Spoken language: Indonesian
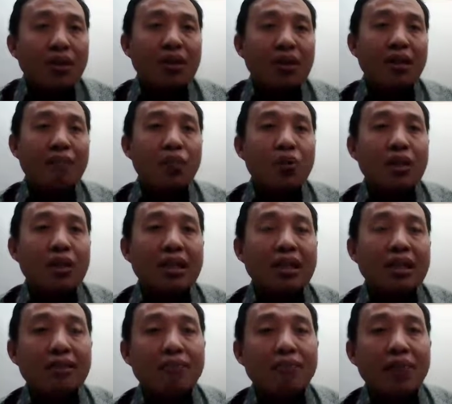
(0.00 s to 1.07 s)
kemudian
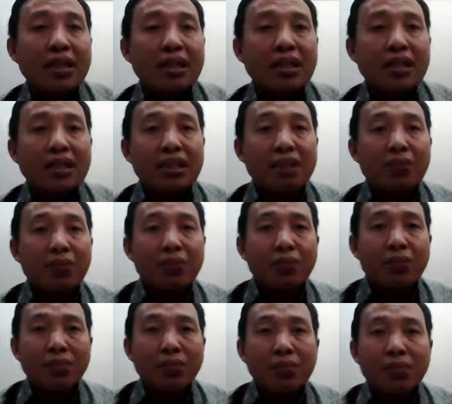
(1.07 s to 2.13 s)
kesempatan kita
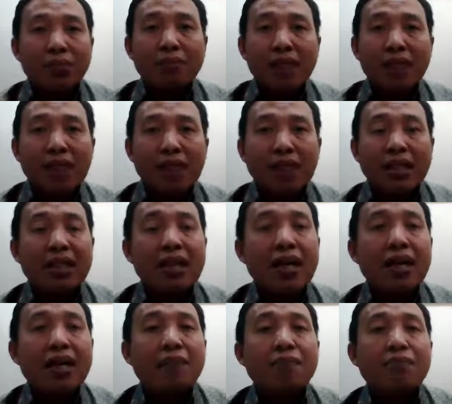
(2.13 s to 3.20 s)
berproduksi makin
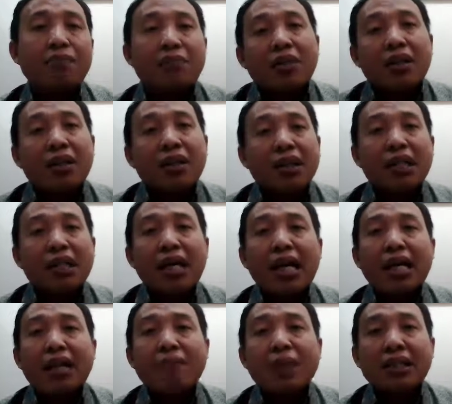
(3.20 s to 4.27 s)
rendah, ke, ini
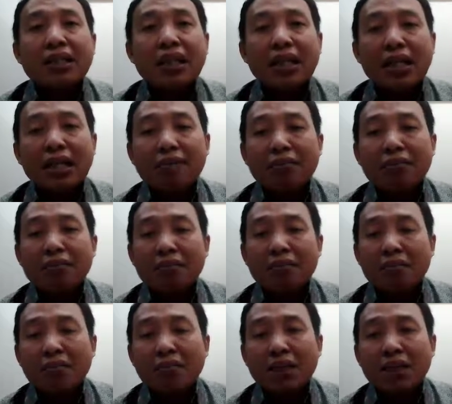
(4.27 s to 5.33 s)
akibatnya akan
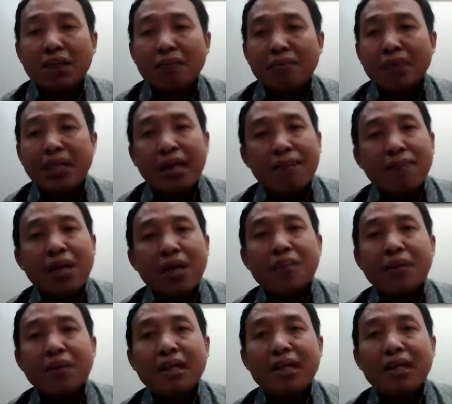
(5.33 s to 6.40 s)

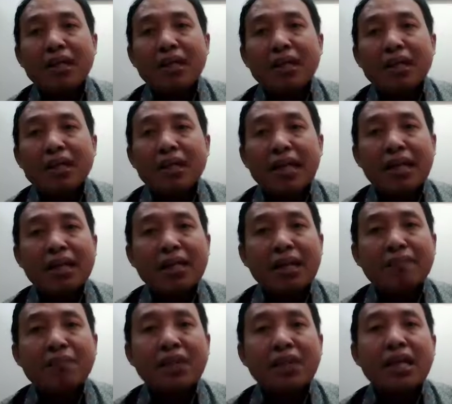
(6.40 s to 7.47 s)
berdampak kepada daya
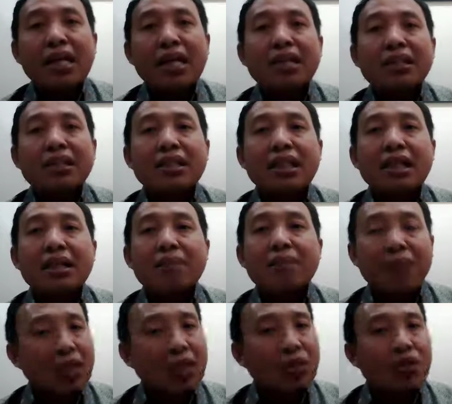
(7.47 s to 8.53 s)
serap tenaga kerja,
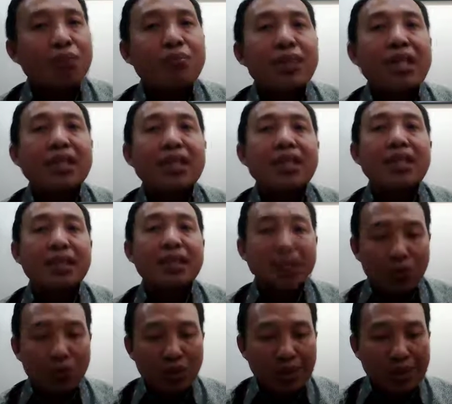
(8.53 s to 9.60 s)
perekonomian kita
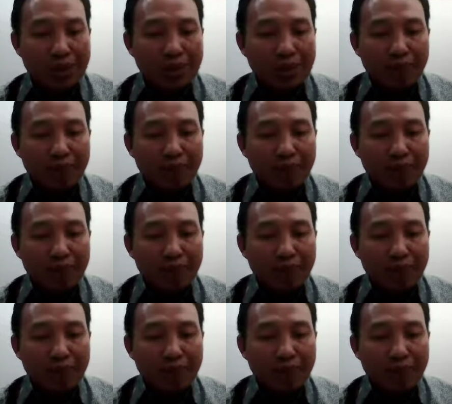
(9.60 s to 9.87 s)
tentu saja.